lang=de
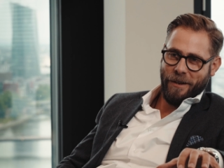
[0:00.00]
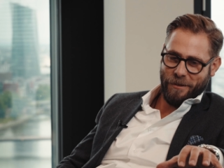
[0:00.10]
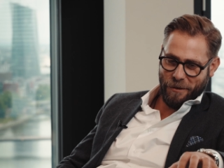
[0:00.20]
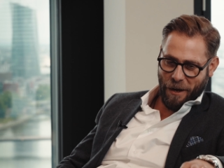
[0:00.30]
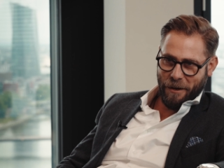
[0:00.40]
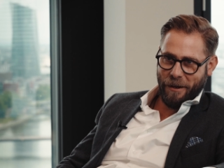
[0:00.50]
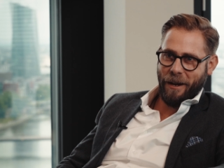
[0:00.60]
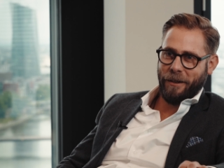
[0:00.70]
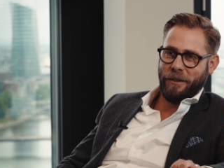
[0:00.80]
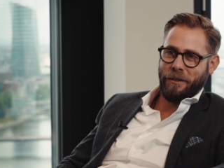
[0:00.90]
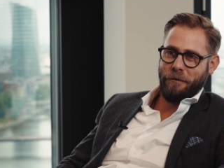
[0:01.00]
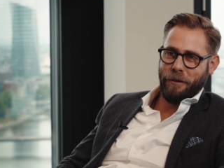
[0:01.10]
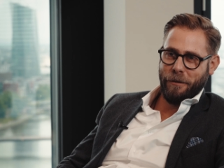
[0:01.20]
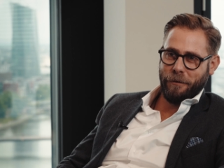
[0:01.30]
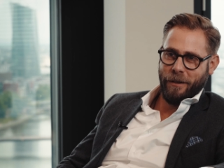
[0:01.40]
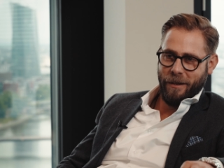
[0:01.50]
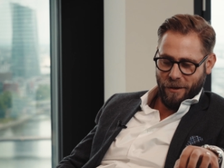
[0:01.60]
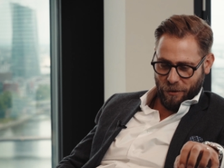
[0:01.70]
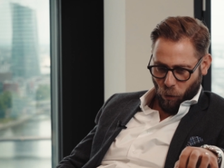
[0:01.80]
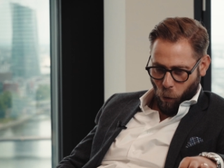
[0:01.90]
Es ist keine karitative Hilfe.
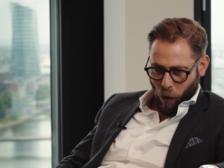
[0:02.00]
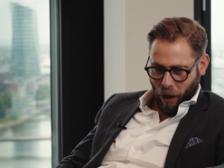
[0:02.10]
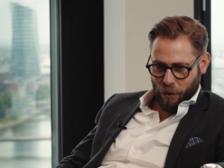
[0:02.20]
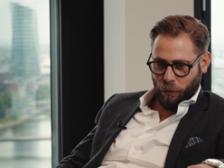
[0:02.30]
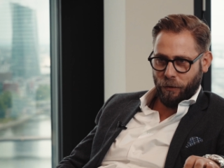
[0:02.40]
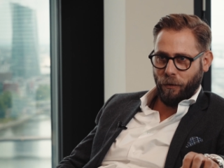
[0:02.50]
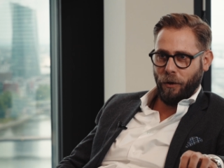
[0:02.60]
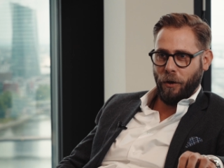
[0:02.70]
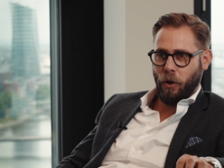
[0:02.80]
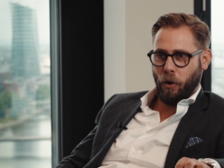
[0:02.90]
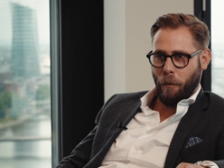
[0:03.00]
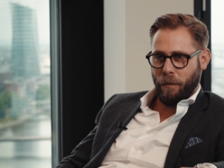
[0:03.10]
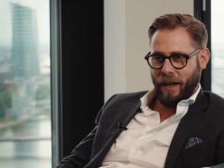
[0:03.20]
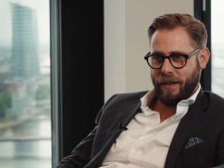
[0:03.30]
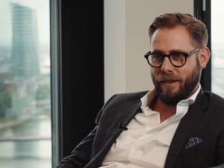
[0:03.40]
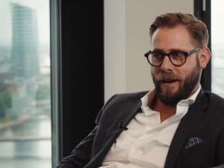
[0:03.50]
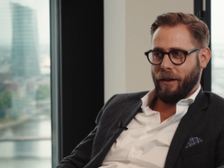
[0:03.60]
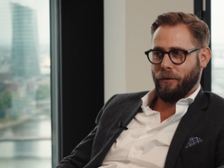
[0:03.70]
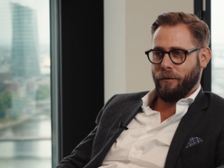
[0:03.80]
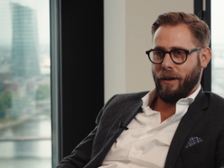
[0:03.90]
Es ist eine hochanspruchsvolle, komplexe
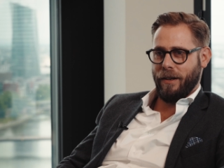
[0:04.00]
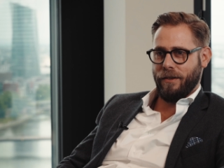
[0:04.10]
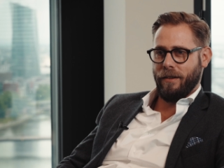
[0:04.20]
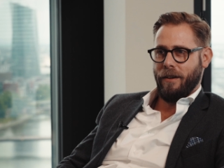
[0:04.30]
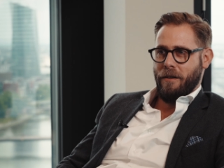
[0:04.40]
Art und Weise,